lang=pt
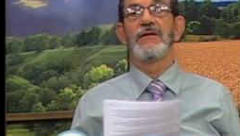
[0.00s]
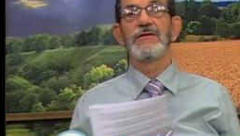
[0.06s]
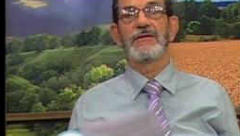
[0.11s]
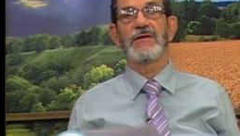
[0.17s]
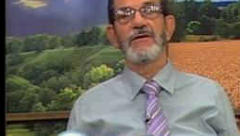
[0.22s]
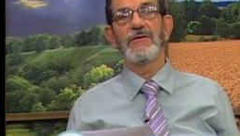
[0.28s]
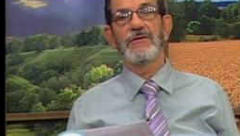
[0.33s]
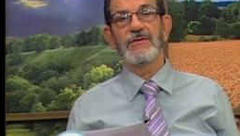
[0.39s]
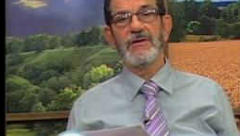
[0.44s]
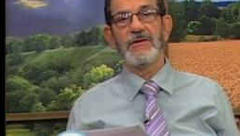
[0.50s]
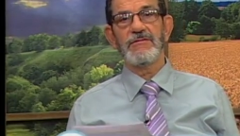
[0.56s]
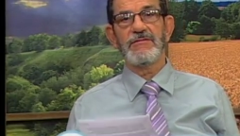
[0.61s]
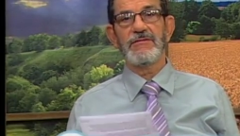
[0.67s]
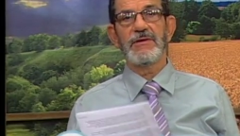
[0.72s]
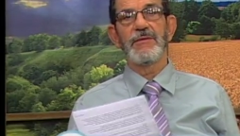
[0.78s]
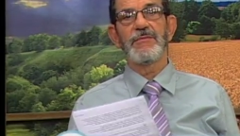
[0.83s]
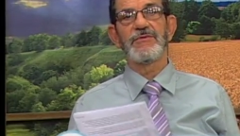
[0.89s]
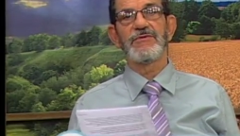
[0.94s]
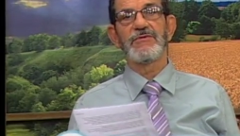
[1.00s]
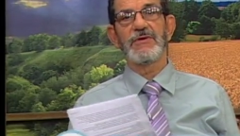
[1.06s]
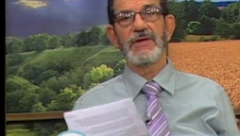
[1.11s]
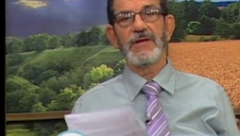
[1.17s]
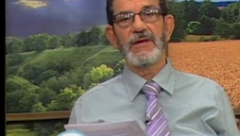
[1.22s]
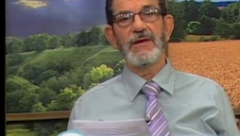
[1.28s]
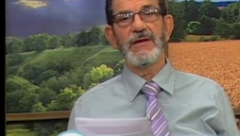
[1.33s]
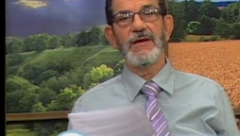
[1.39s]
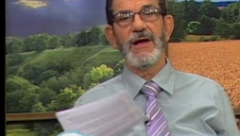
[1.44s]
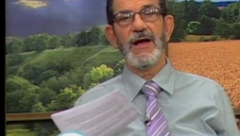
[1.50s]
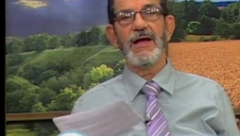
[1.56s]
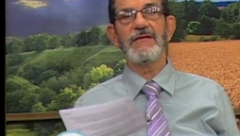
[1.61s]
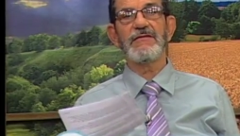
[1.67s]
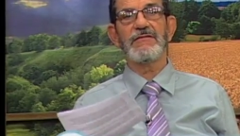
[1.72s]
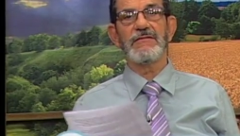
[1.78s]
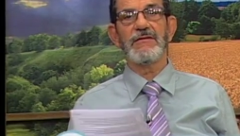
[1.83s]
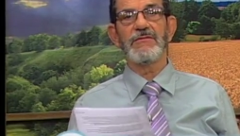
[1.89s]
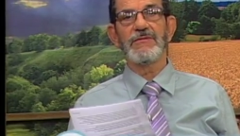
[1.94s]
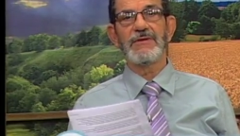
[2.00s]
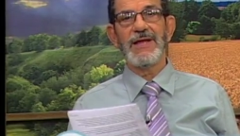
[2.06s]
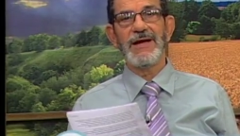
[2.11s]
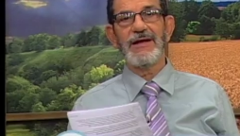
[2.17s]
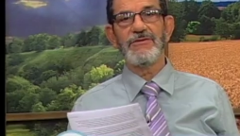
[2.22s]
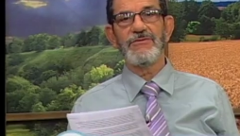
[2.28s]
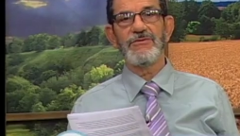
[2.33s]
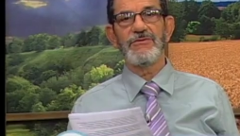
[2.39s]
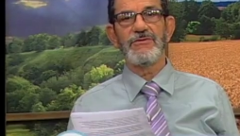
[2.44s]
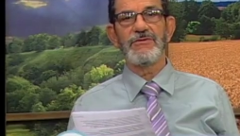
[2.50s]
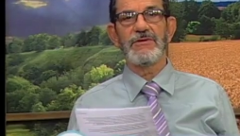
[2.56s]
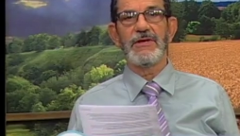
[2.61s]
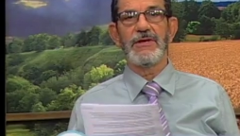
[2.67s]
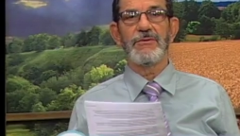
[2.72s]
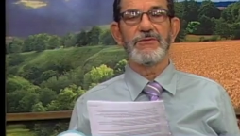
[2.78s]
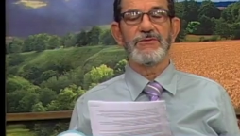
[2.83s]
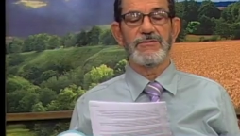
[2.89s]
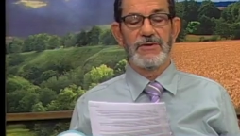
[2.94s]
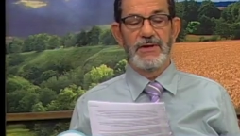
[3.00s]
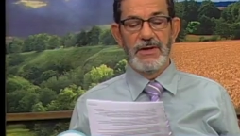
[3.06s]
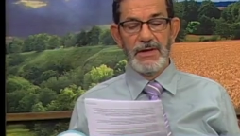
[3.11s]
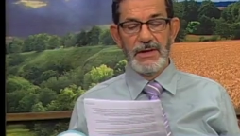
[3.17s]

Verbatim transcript: Então, nós temos aqui a saudade de Deus